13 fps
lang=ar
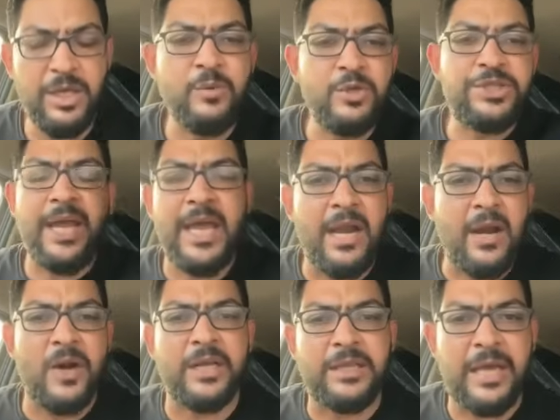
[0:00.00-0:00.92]
دي
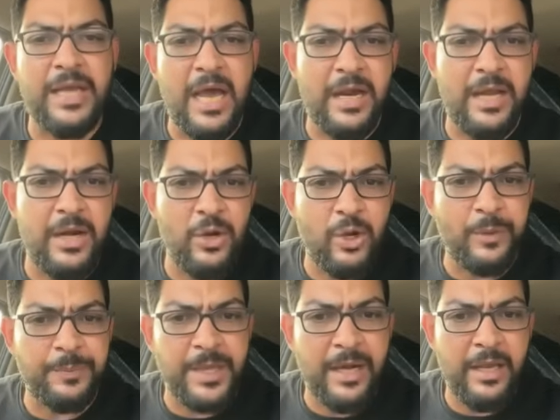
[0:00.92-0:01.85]
مسيره ولا طياره
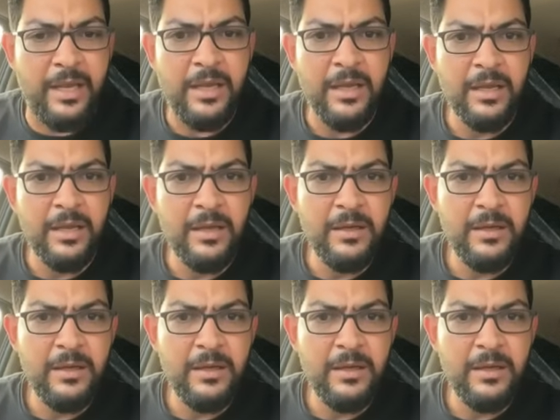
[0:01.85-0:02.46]
هليكوبتر هي